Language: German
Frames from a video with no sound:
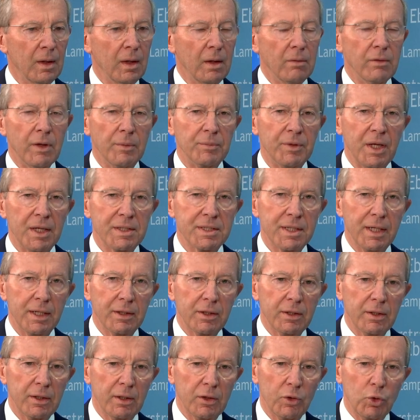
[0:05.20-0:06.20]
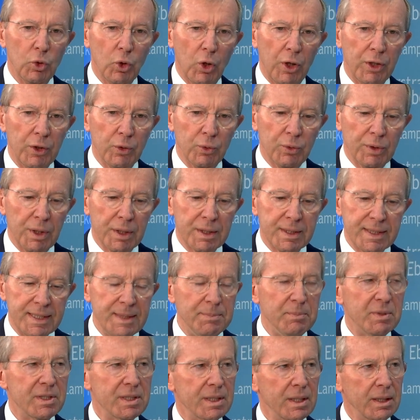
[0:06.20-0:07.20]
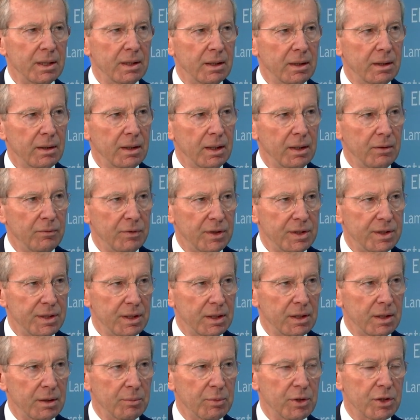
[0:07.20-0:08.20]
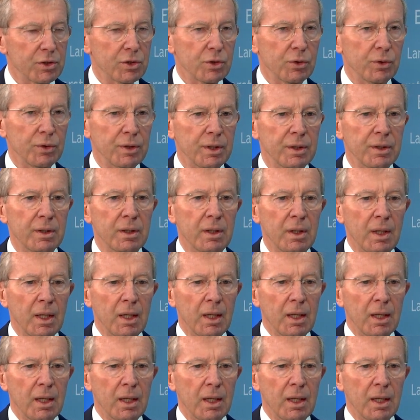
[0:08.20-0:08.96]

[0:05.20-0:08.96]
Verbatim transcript: Wir haben derzeit 917 äh, infizierte Personen,